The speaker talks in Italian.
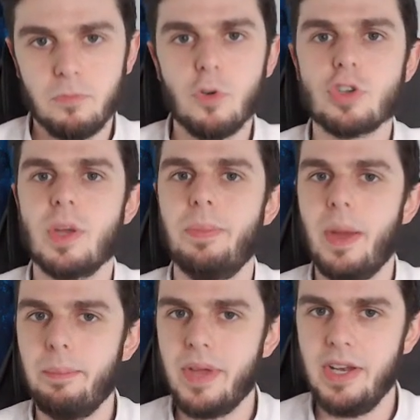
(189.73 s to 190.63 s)
Forse
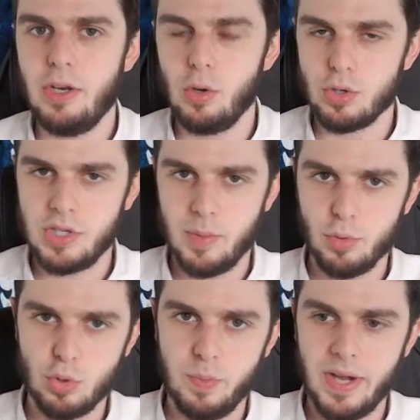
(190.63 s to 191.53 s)
pian pianino lo stiamo
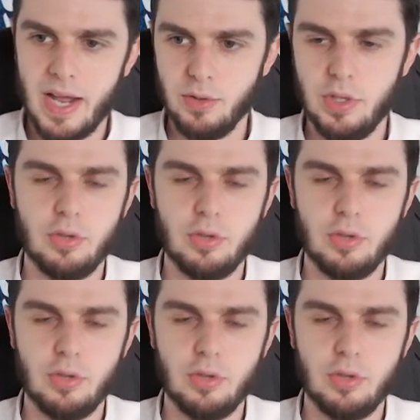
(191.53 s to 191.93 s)
superando.